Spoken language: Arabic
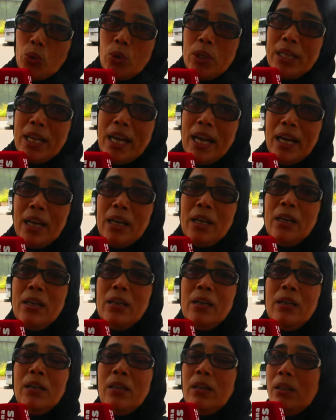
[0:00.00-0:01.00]
لله
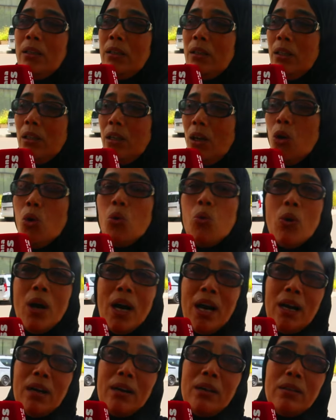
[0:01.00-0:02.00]

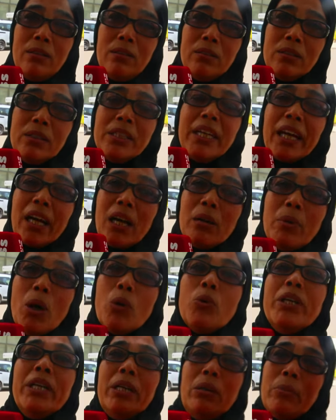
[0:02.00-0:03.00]
هو نقمه
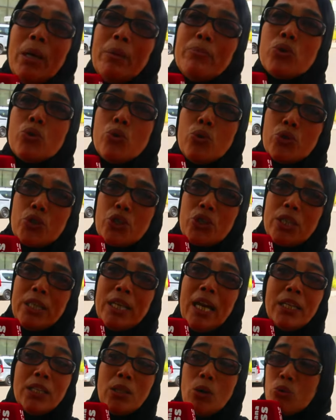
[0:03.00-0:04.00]
ونعمه بجوج
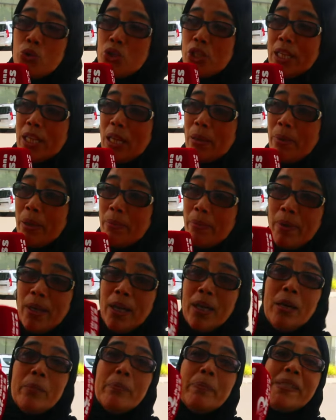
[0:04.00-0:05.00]
لانه جا دابا
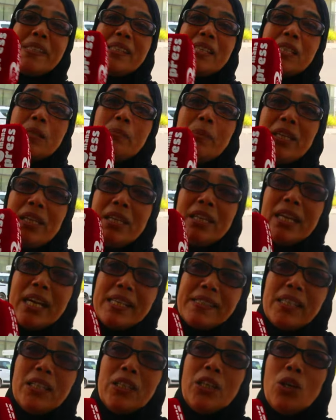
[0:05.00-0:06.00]
بزز من
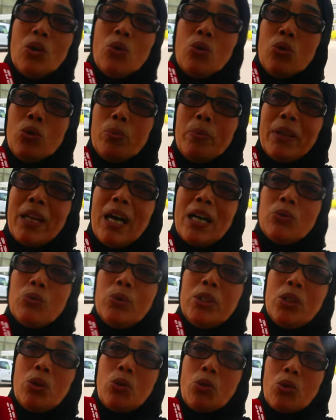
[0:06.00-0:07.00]
الناس يديروا البلان
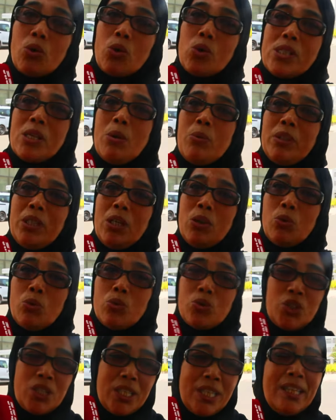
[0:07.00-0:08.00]
ويديروا الرخصه ويديروا
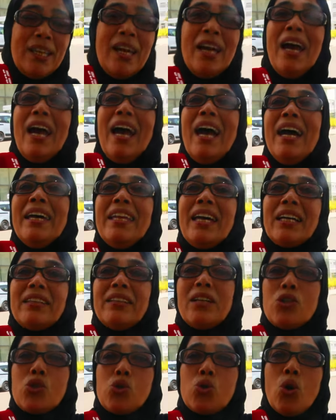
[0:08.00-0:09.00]
كل شيء انا
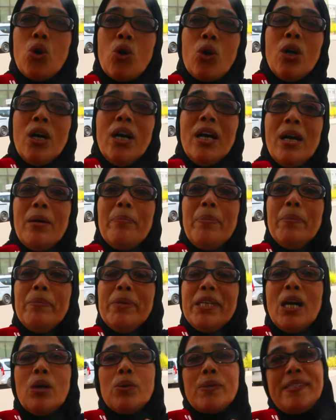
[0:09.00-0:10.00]
درته ب
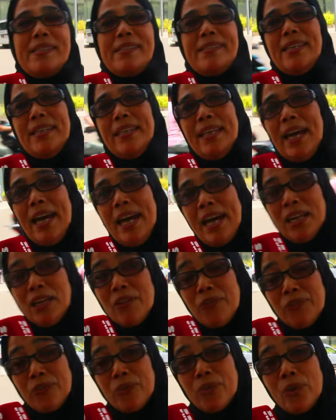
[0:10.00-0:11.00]
160
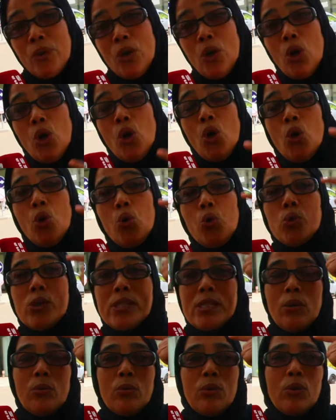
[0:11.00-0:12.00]
الف
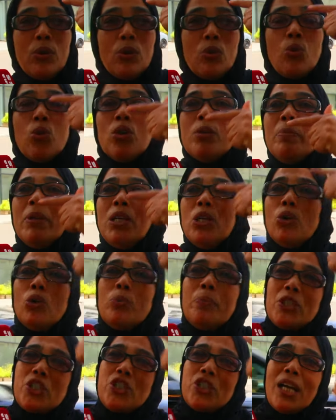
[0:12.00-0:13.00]

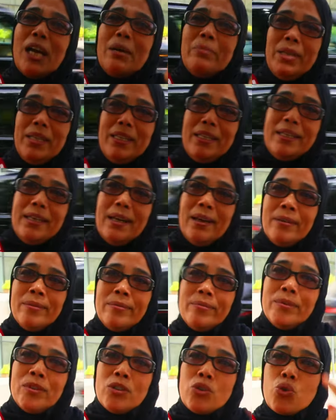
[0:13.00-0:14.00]
والمليون باش تقام عليا
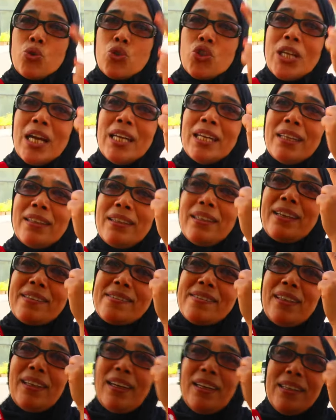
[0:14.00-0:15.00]
جوج دالات اللي
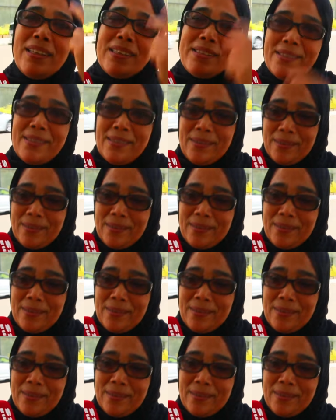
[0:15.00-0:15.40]
خصني نخلص